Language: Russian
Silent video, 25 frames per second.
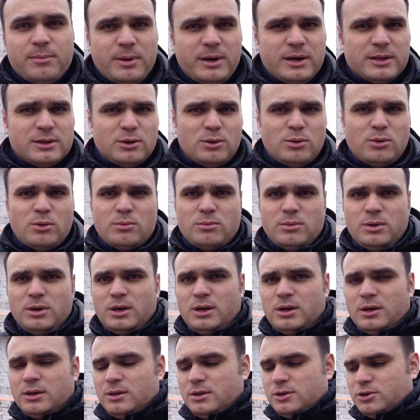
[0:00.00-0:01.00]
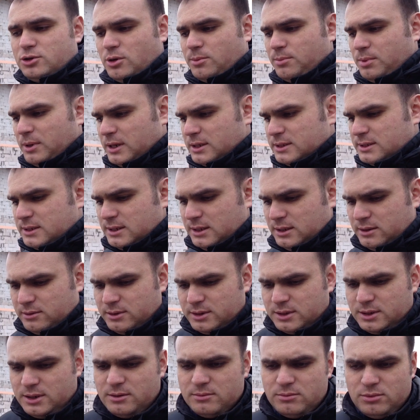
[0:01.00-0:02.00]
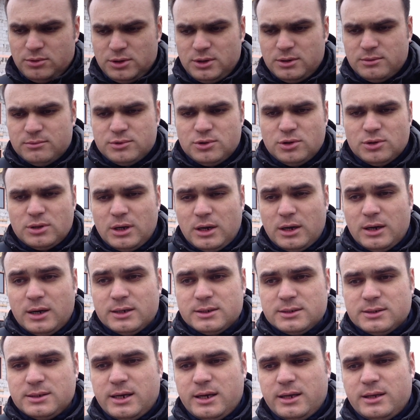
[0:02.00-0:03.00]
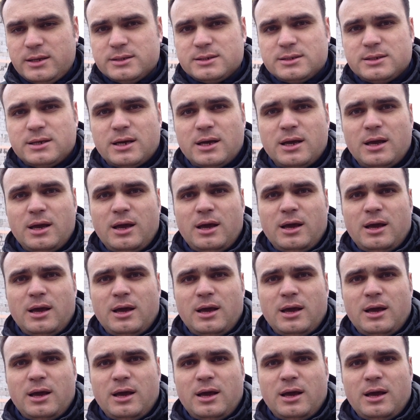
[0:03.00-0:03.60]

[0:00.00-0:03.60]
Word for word: поэтому мы ничего переделывать не будем, все так и останется.